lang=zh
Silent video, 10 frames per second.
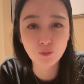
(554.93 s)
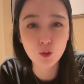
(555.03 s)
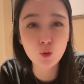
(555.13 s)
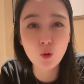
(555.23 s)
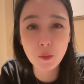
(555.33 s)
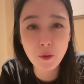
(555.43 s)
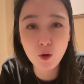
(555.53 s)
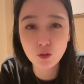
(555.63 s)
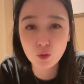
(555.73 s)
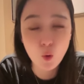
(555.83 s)
如果你没
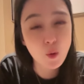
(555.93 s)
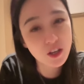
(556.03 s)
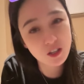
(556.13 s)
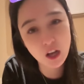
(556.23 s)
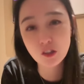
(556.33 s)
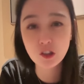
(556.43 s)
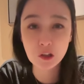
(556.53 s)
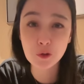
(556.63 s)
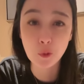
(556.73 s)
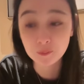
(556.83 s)
有吃过我以前吃的
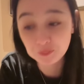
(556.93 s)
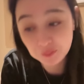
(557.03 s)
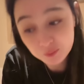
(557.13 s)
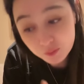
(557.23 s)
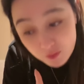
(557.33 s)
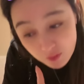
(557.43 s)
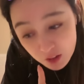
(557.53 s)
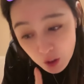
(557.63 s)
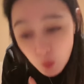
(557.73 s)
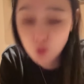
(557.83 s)
那种，
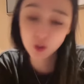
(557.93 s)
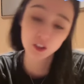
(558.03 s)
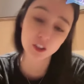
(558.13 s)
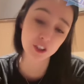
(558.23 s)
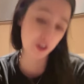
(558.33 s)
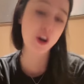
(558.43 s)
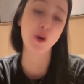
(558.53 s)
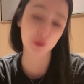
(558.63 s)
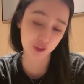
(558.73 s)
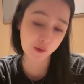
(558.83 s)
你会觉得这个挺
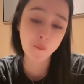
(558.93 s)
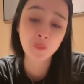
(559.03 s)
好吃。